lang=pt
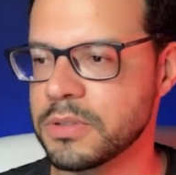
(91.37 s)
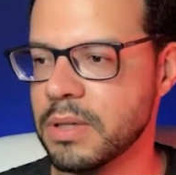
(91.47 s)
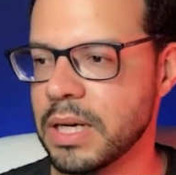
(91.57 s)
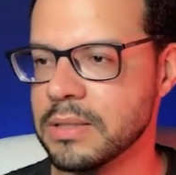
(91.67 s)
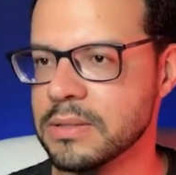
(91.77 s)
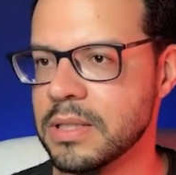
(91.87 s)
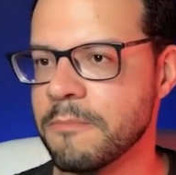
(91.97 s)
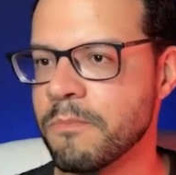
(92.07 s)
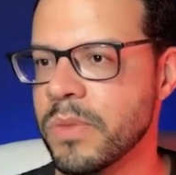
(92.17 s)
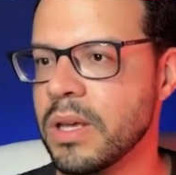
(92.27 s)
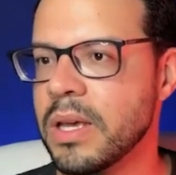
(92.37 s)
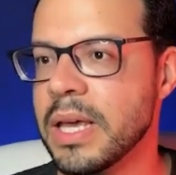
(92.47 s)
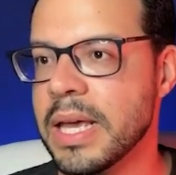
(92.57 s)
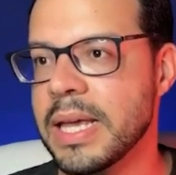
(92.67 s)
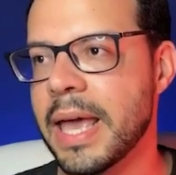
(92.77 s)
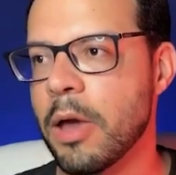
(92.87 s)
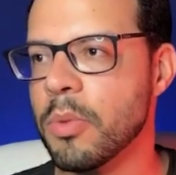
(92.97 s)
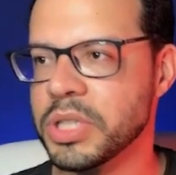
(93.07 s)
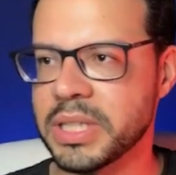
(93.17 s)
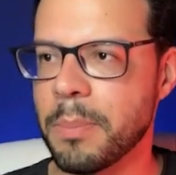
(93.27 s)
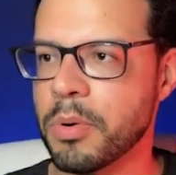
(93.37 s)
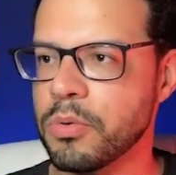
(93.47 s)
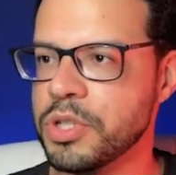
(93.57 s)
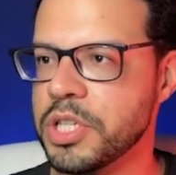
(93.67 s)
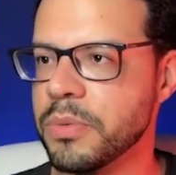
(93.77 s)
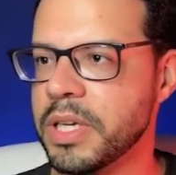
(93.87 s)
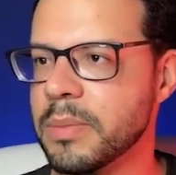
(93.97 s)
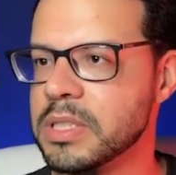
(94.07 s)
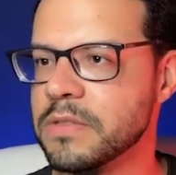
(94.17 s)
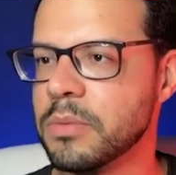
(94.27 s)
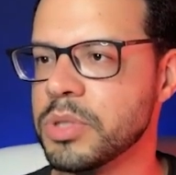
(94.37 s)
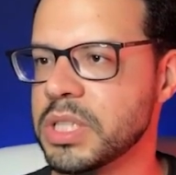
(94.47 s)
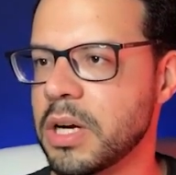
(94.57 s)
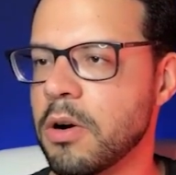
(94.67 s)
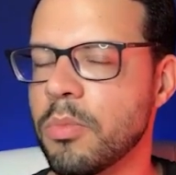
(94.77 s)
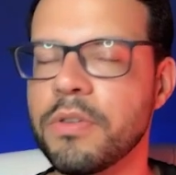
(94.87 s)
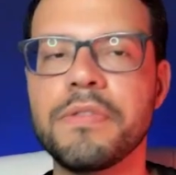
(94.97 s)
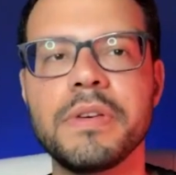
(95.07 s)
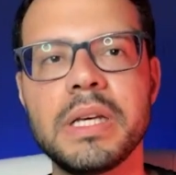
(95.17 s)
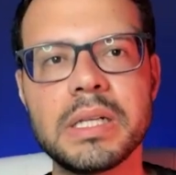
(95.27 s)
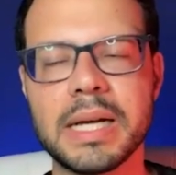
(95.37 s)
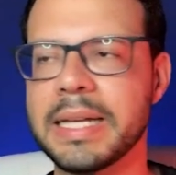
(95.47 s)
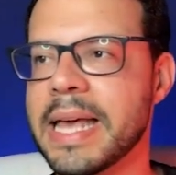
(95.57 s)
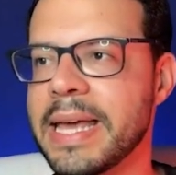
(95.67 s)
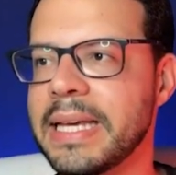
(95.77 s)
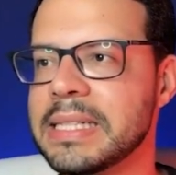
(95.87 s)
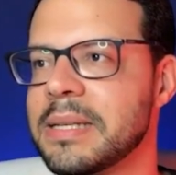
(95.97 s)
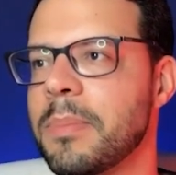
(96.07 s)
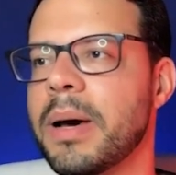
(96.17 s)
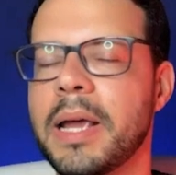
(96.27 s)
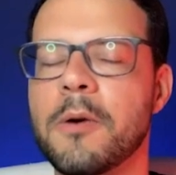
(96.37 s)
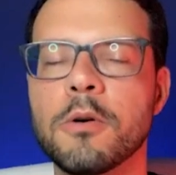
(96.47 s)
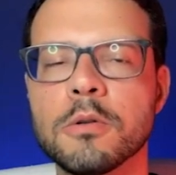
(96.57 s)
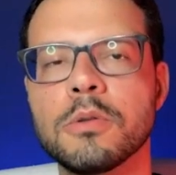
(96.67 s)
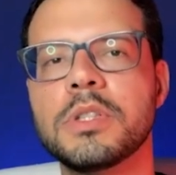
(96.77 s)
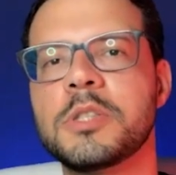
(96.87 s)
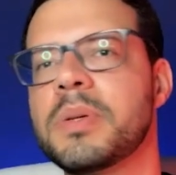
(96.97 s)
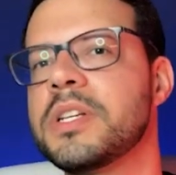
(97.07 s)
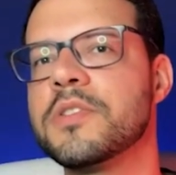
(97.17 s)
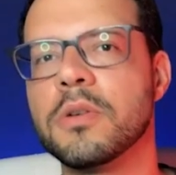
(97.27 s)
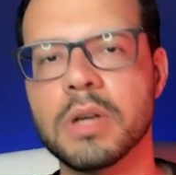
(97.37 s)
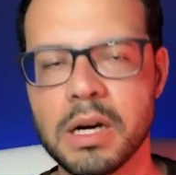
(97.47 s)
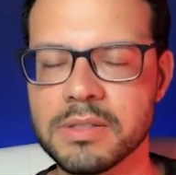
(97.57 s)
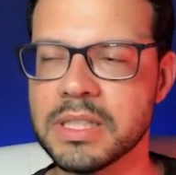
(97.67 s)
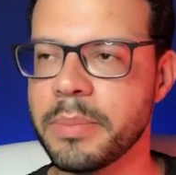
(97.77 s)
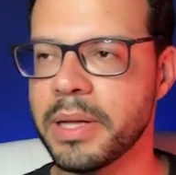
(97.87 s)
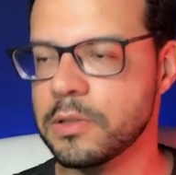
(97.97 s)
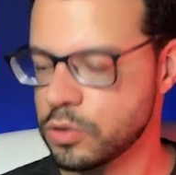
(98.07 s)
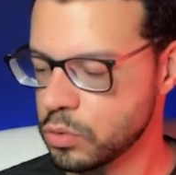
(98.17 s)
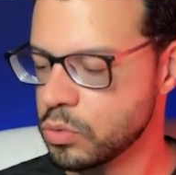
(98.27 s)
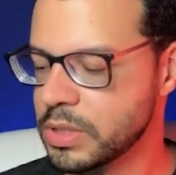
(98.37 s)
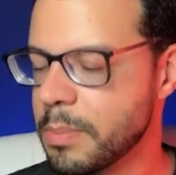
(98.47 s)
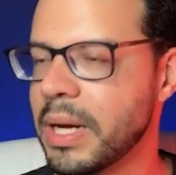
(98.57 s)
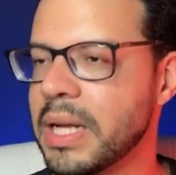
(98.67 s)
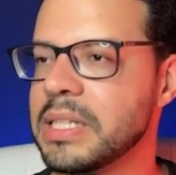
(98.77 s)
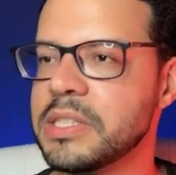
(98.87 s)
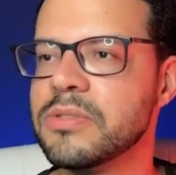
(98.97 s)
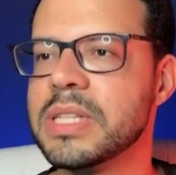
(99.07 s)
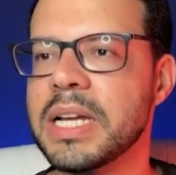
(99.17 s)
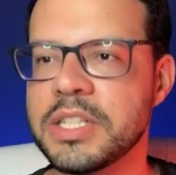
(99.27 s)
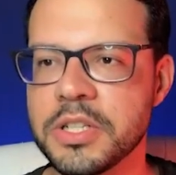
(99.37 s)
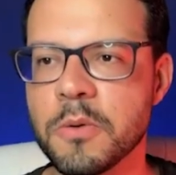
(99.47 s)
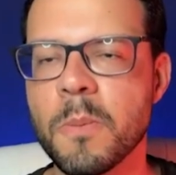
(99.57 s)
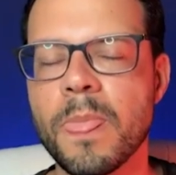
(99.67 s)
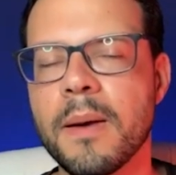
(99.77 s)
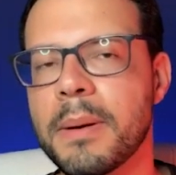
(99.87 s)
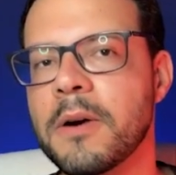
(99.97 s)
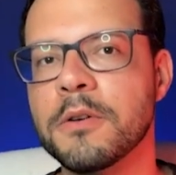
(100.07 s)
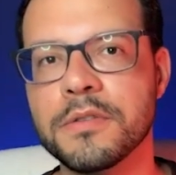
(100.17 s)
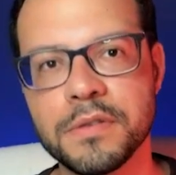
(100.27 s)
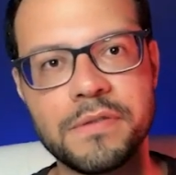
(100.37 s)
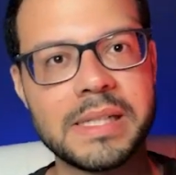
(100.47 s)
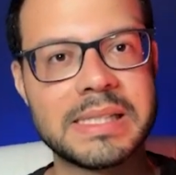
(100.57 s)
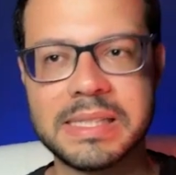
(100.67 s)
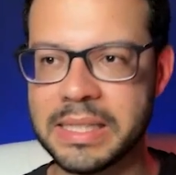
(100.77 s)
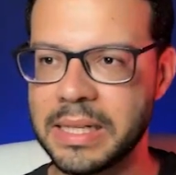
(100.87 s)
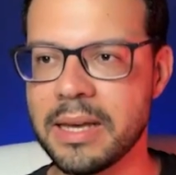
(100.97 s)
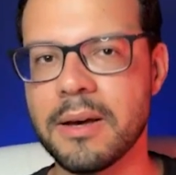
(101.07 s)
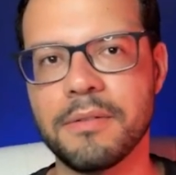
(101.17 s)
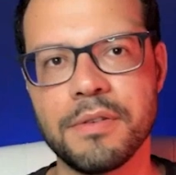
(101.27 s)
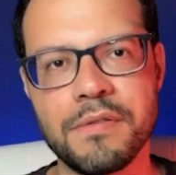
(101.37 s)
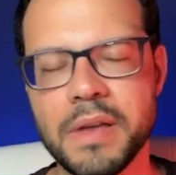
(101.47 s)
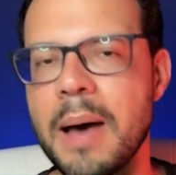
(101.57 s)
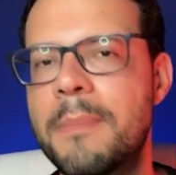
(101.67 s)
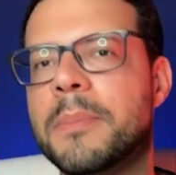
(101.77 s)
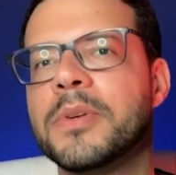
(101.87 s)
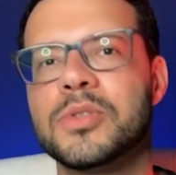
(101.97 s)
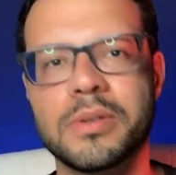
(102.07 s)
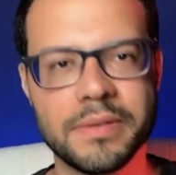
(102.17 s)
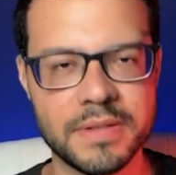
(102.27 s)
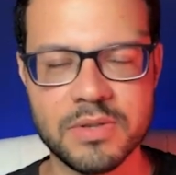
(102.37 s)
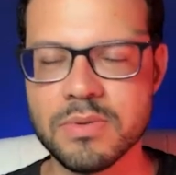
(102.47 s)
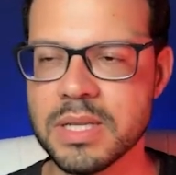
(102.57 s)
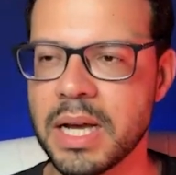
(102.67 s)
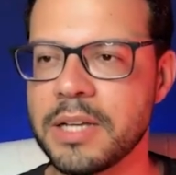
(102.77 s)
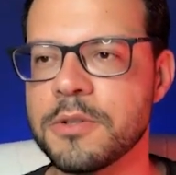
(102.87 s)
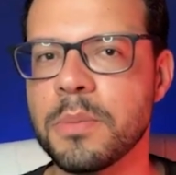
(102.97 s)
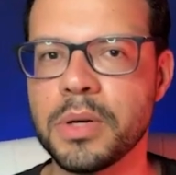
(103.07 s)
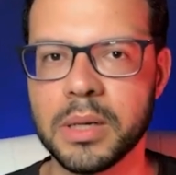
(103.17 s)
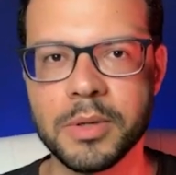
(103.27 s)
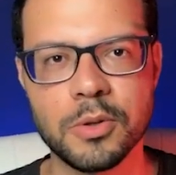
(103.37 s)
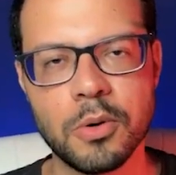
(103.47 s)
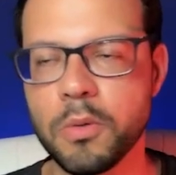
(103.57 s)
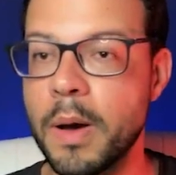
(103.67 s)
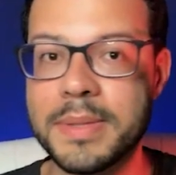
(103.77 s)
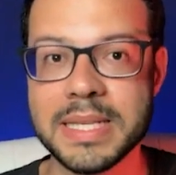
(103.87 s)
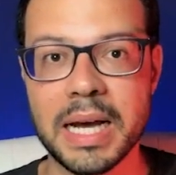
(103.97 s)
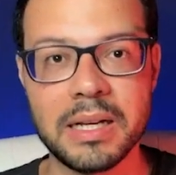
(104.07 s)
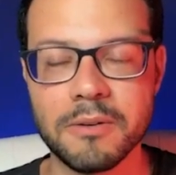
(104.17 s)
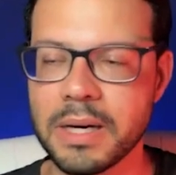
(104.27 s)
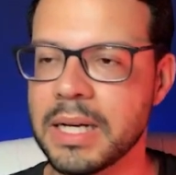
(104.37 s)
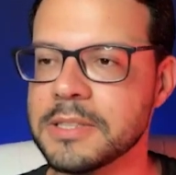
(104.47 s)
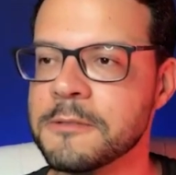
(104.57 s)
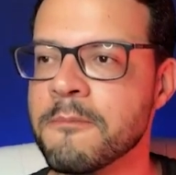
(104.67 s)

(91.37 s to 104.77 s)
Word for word: no caso, né? E aí o meu já está prontinho aqui, mas eu vou mostrar como eu fiz. A ideia aqui de separar em colunas para a gente colocar os elementos tudo separadinho, certinho, para quando eu for fazer, né, eu vou enviar para a pessoa que vai fazer o site, o programador, o web designer no caso,